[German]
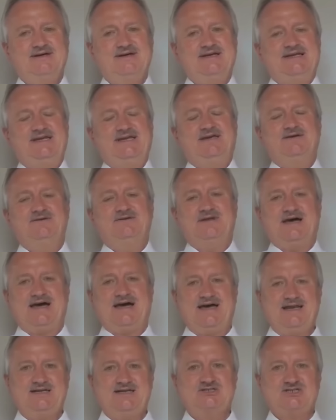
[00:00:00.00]
liegen
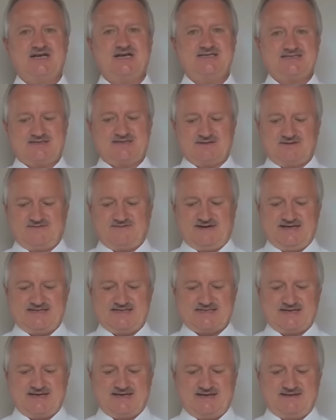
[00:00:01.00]
alle Schätze der
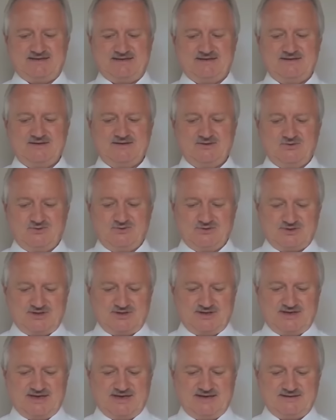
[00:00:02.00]
Weisheit und der
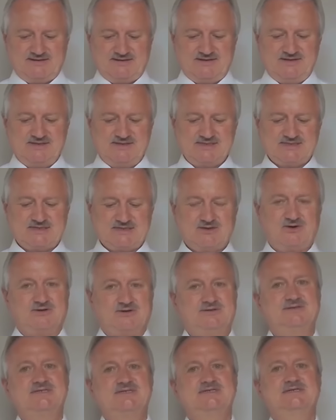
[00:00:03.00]
Erkenntnis
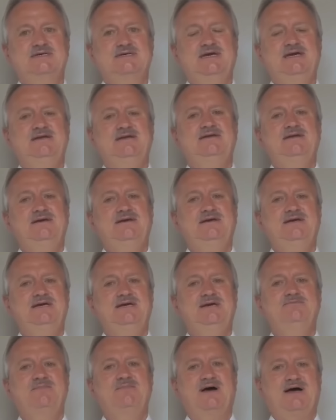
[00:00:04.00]
Gottes. In
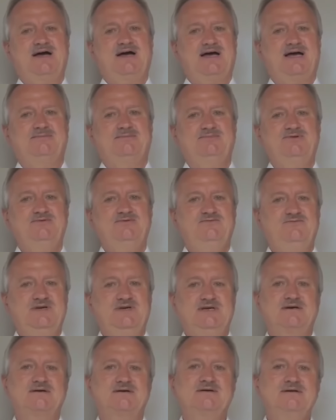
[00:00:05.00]
ihm haben
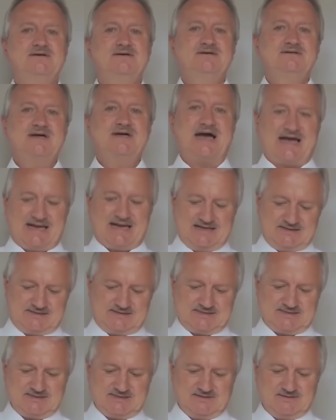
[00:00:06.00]
wir
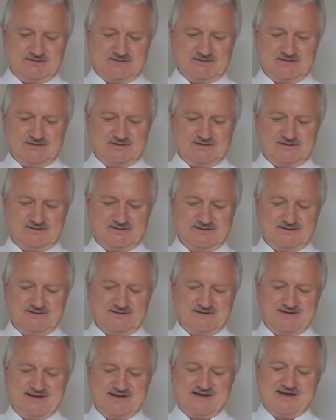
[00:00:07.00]
alles.
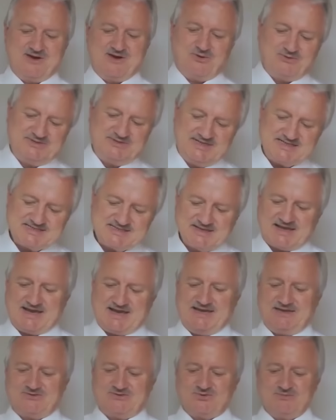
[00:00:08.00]
Und diesen
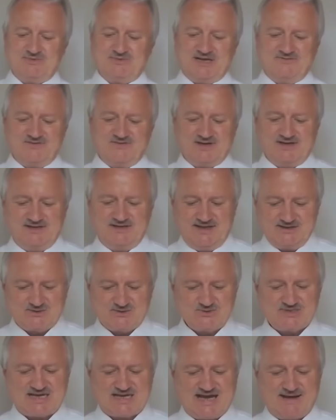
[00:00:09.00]
Reichtum, den wir in
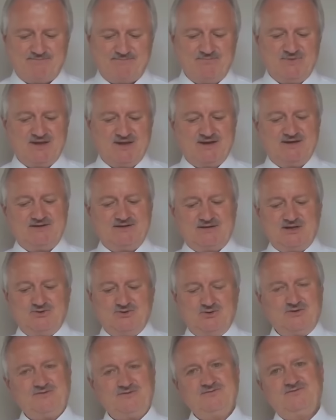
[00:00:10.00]
Jesus haben, den
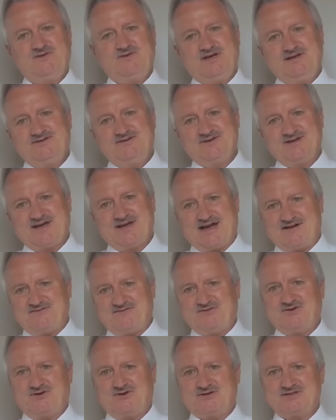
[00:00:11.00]
dürfen wir in der
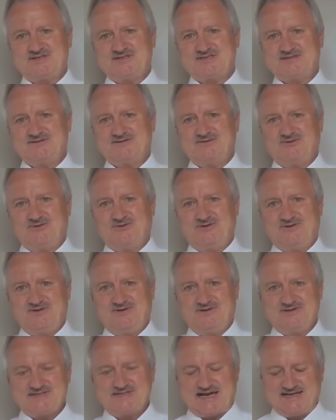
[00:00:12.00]
Kraft Gottes und
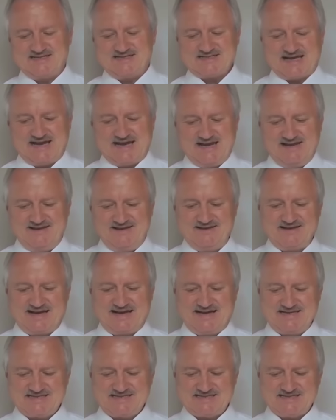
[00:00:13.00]
seines Heiligen
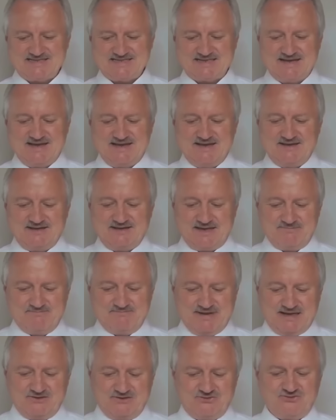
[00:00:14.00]
Geistes den
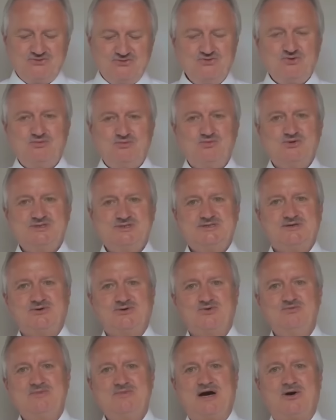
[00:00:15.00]
Menschen um uns
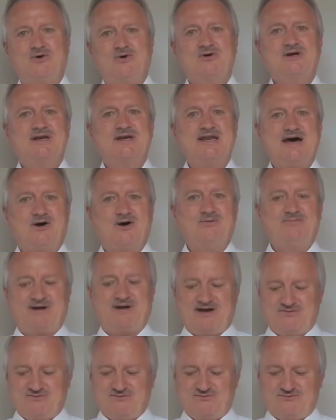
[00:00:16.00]
herum auch
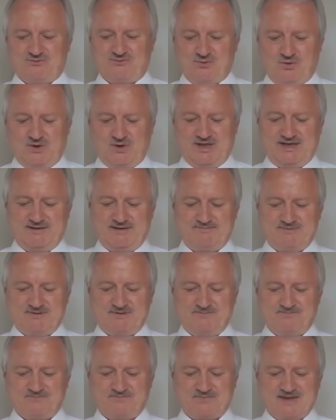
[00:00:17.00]
glaubhaft vorleben.
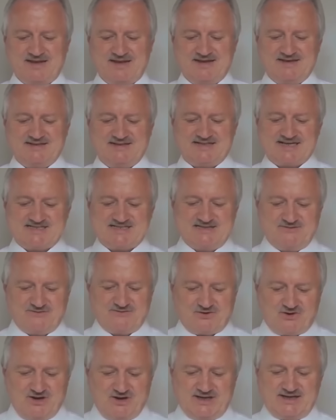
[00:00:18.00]
Dass die
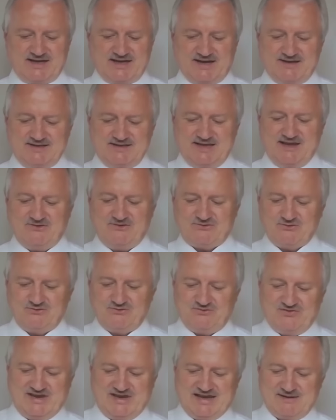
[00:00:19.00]
Freude an Jesus
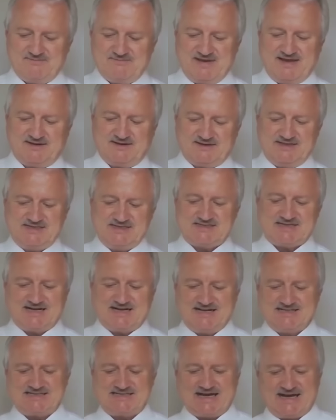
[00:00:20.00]
viel mehr ist
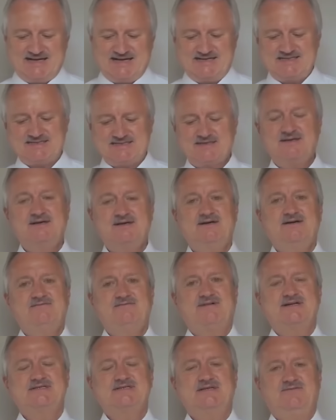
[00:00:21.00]
als alles,
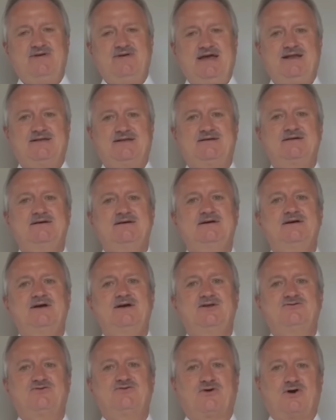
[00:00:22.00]
was die Welt
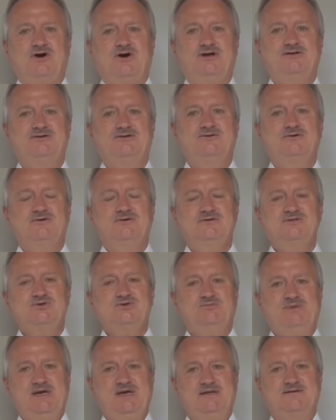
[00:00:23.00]
an Freuden
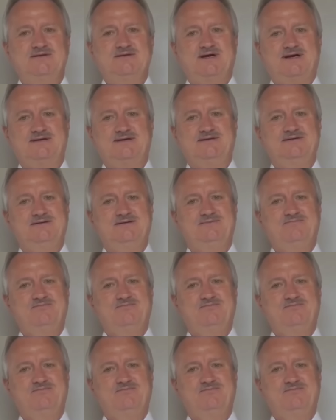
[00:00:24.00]
zu bieten hat.